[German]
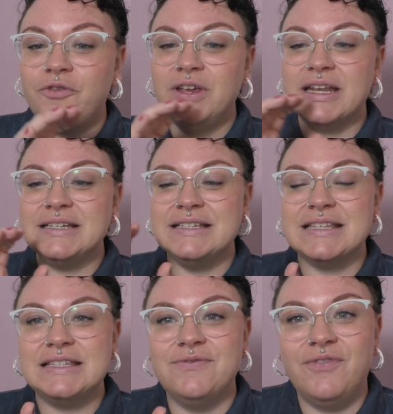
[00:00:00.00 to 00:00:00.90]
auch wieder
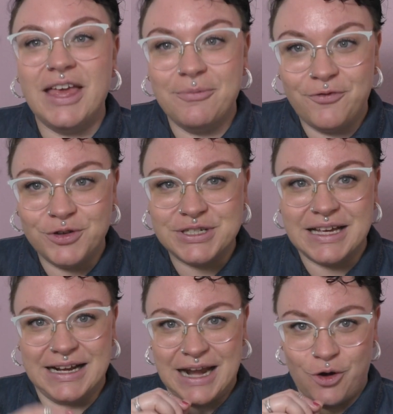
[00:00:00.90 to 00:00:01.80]
dieses, wem wird
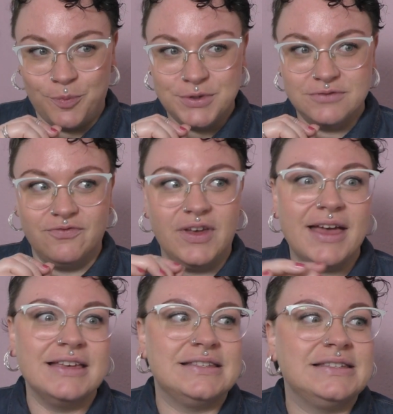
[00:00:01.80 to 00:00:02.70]
geglaubt?
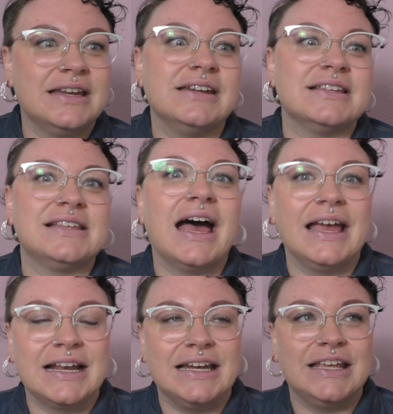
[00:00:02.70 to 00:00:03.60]
Wer ist denn das
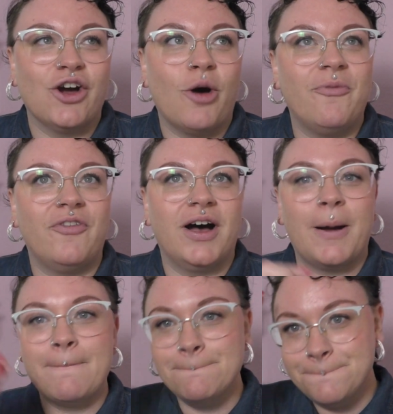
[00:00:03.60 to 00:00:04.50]
eigentliche
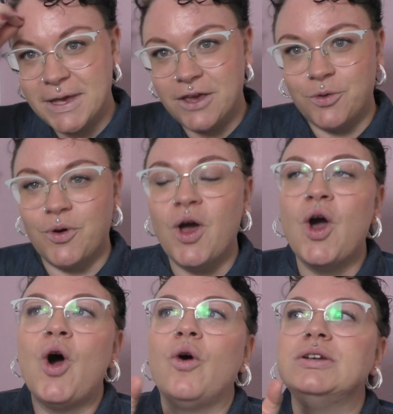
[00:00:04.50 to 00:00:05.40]
Opfer?
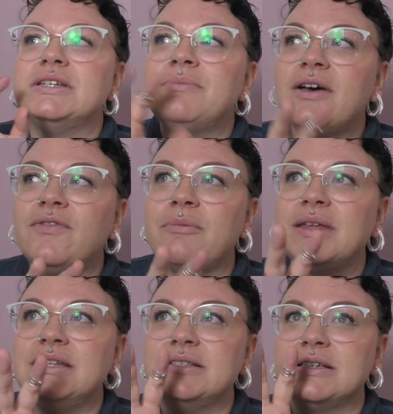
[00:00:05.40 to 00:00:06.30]
Und immer wenn
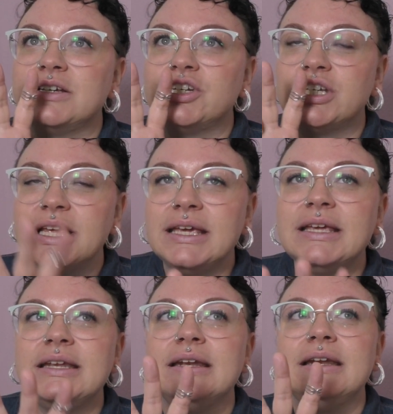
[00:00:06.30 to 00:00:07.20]
man diese
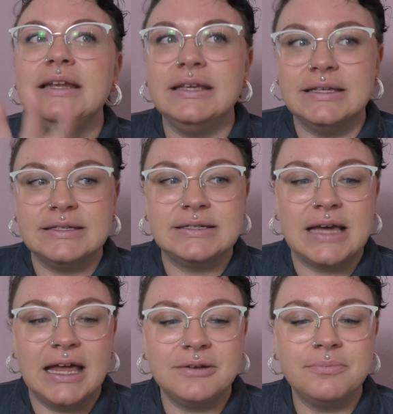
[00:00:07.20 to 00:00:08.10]
Geschichten
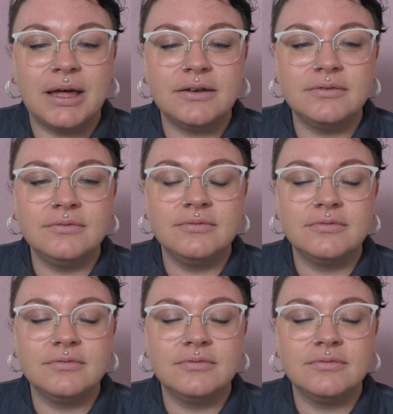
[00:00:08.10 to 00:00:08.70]
liest, hat man,